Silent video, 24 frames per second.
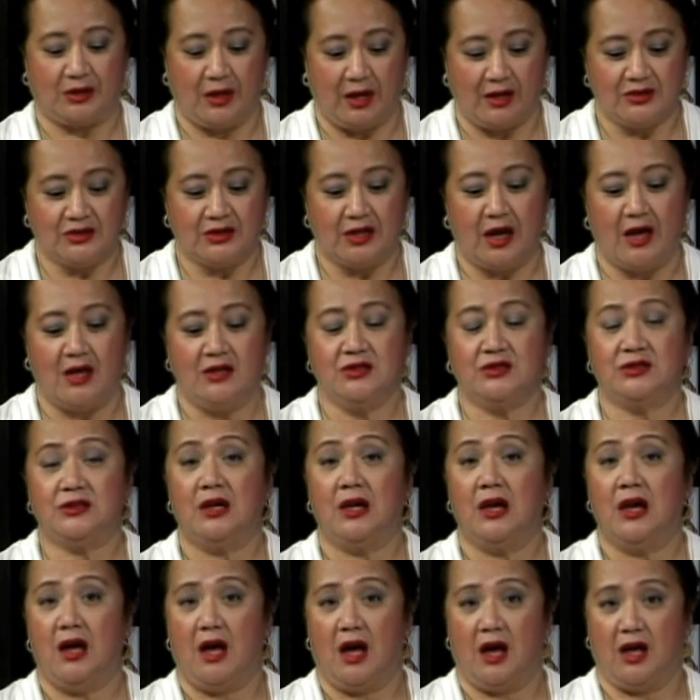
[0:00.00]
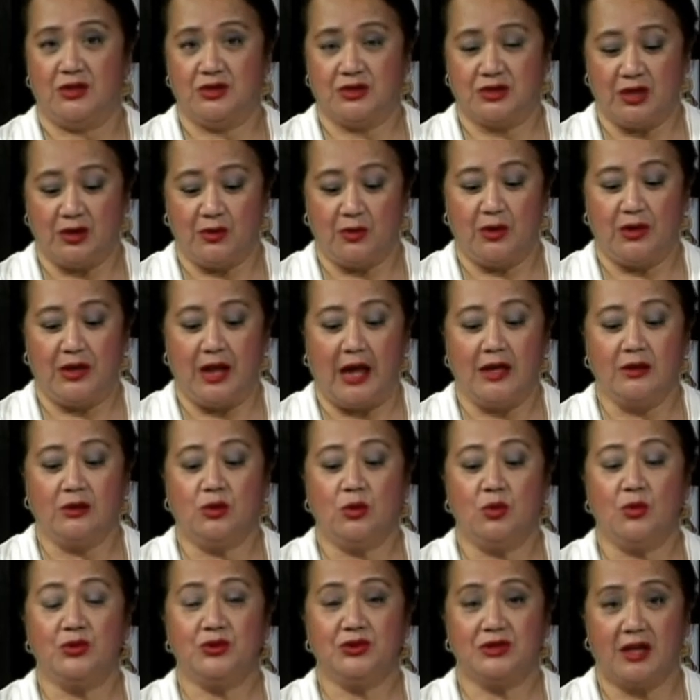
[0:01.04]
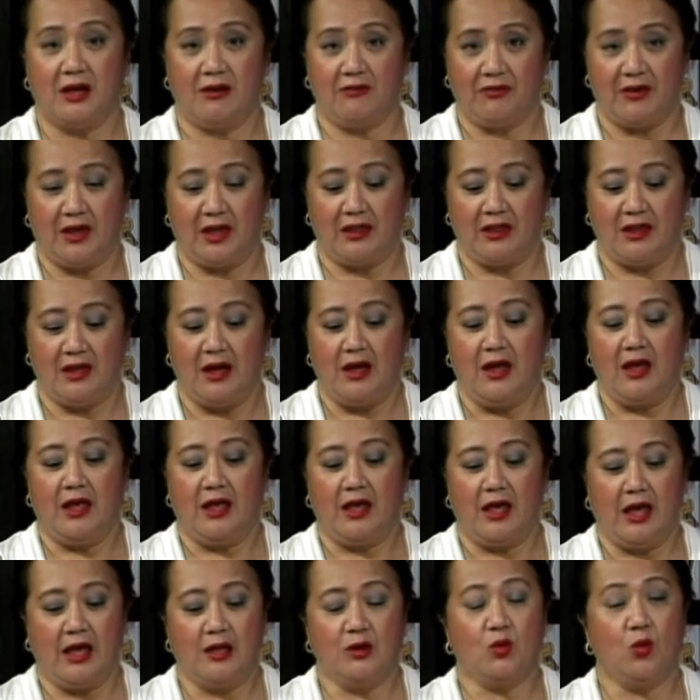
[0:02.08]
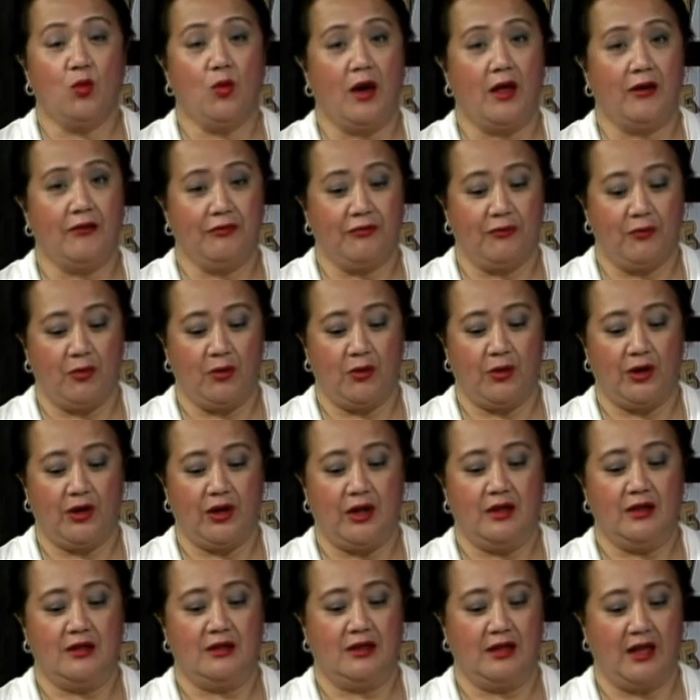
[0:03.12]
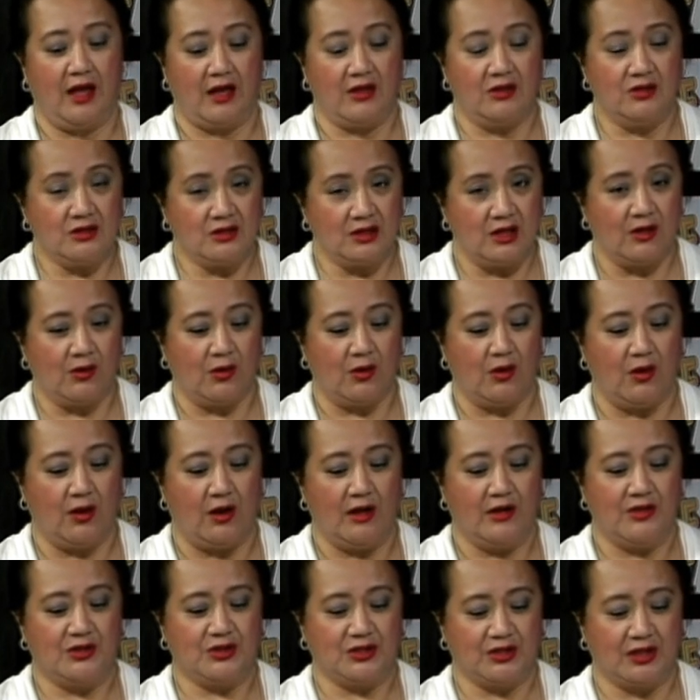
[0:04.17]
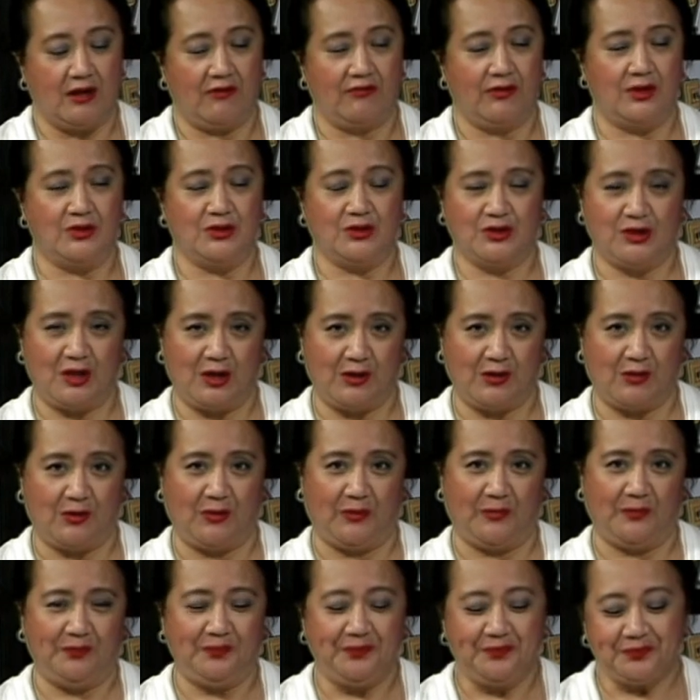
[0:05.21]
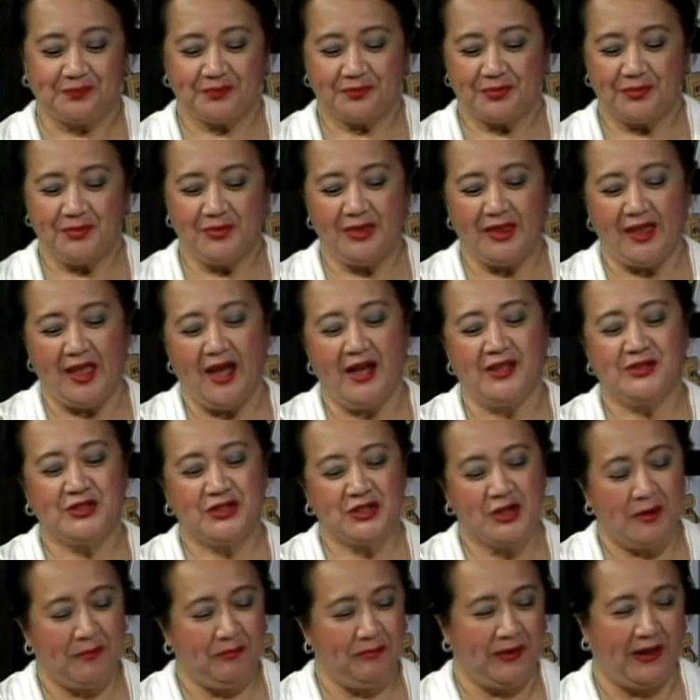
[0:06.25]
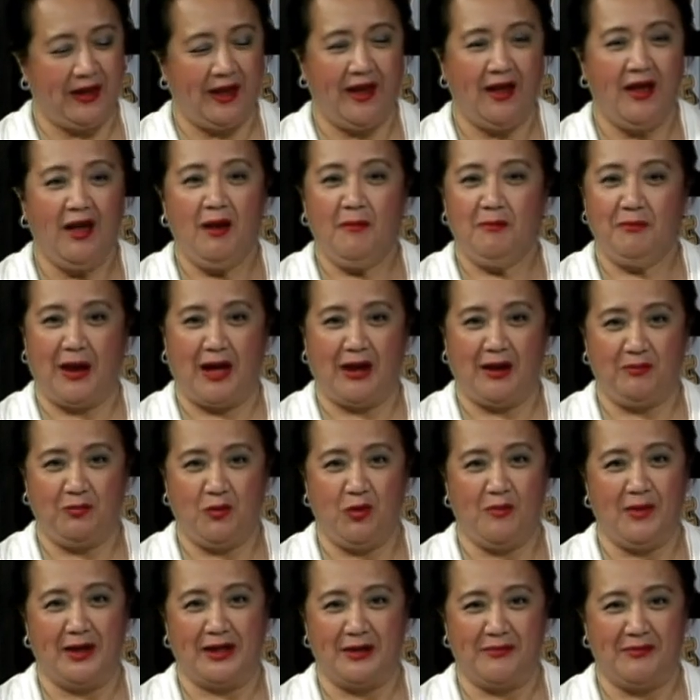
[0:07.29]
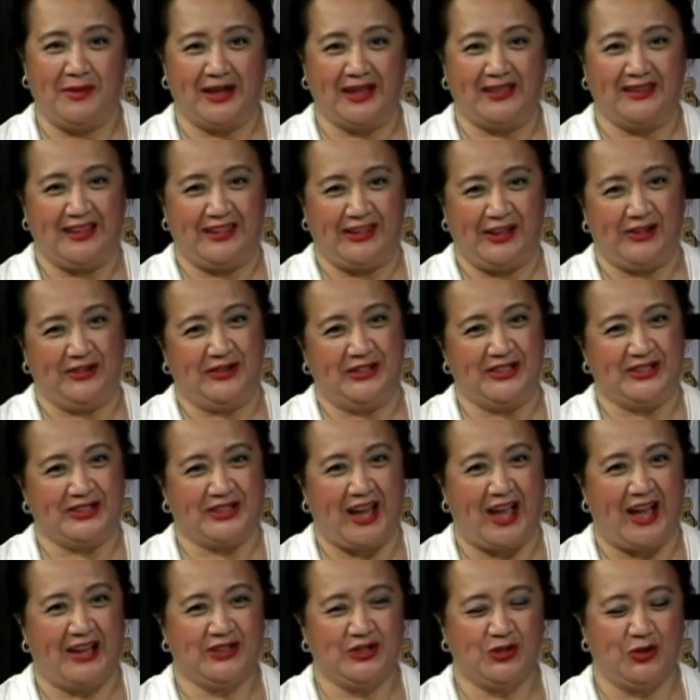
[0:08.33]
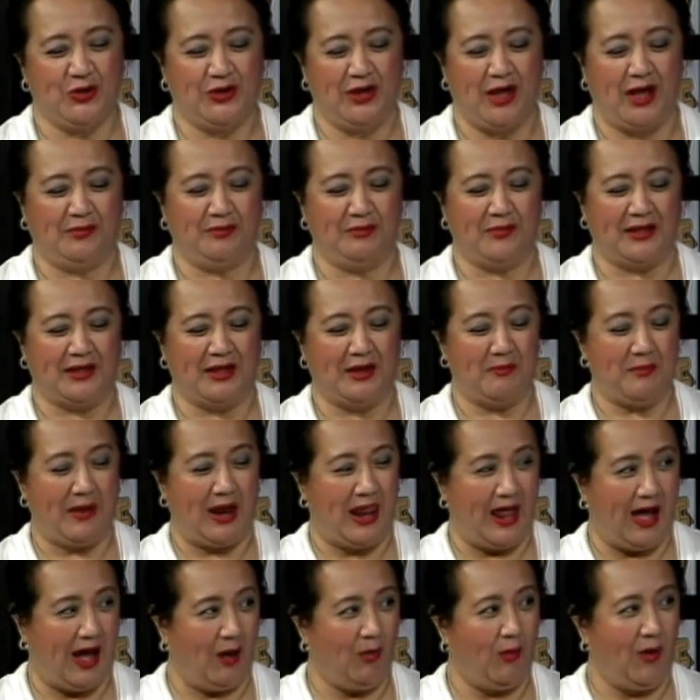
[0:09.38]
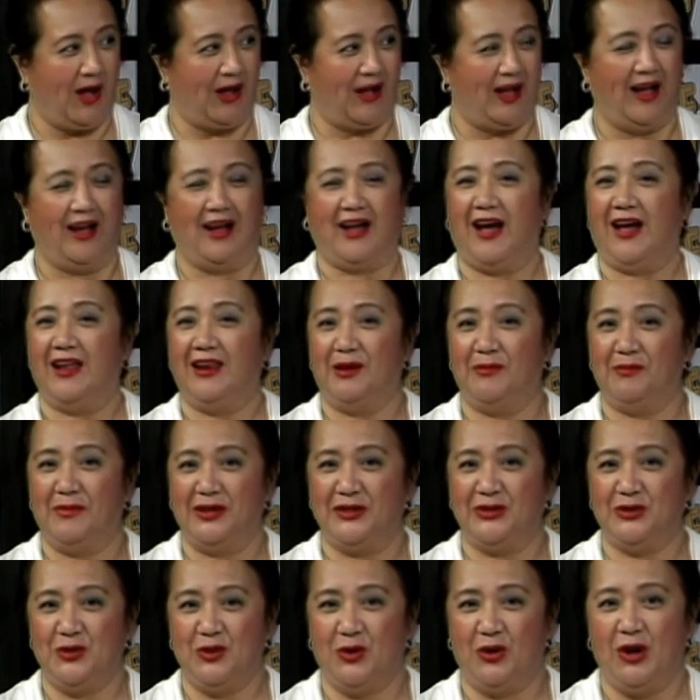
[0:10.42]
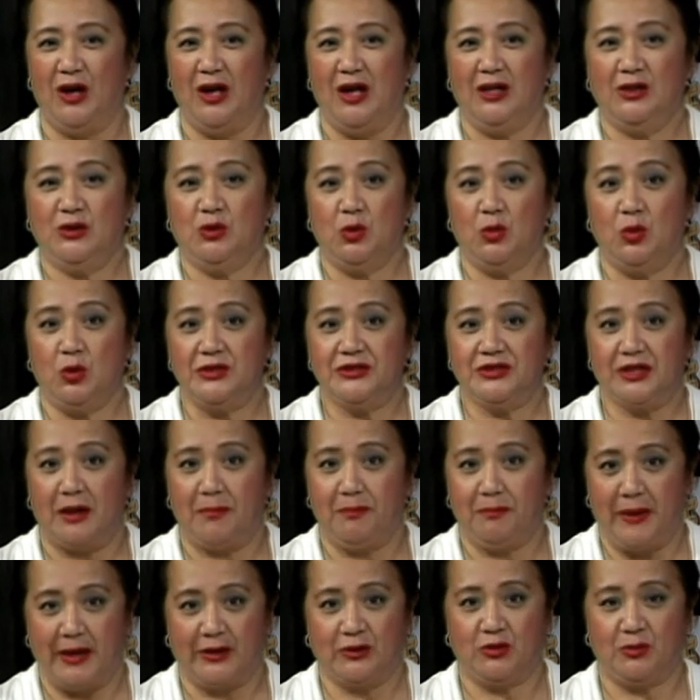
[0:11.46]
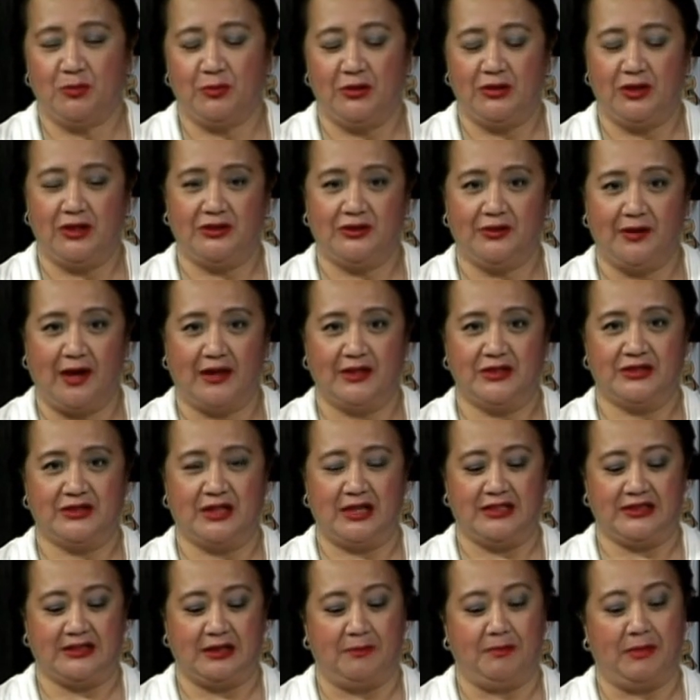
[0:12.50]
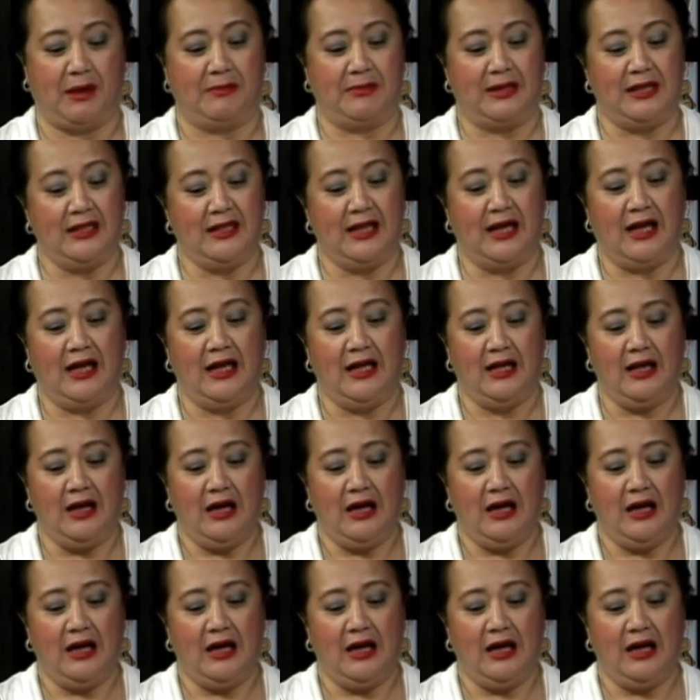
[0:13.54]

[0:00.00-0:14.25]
text us at 0927 814 9070 at syempre, para po maging maganda na yung discussion at maging malawak ang kaalaman nyo tungkol sa epekto po ng drugs sa isang pamilya,